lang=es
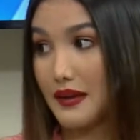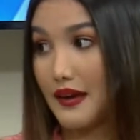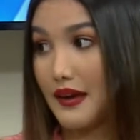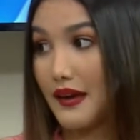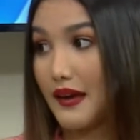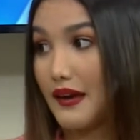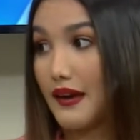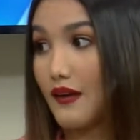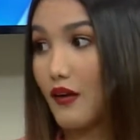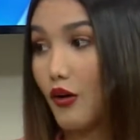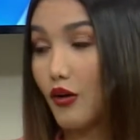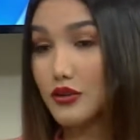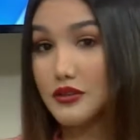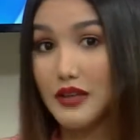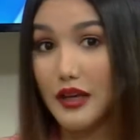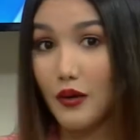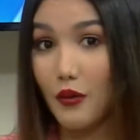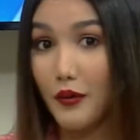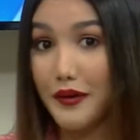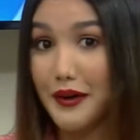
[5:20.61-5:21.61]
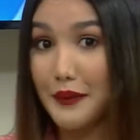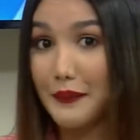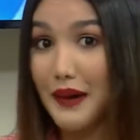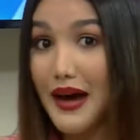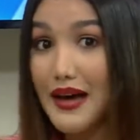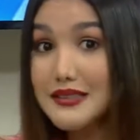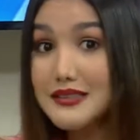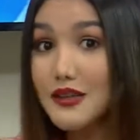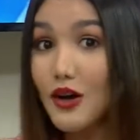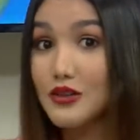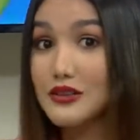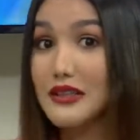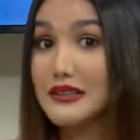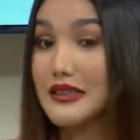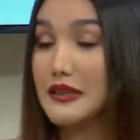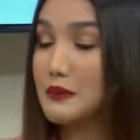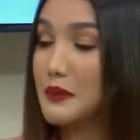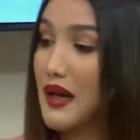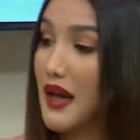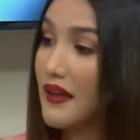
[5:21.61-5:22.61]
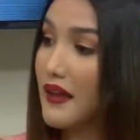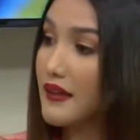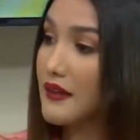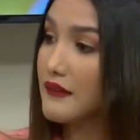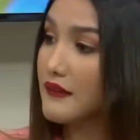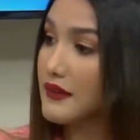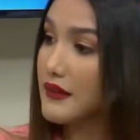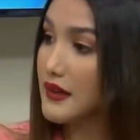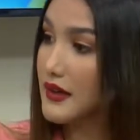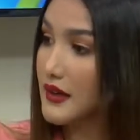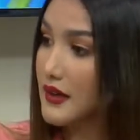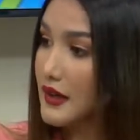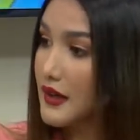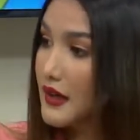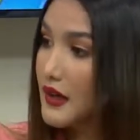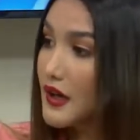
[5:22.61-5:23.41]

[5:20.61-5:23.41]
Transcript: que o te une más o te termina de dividir.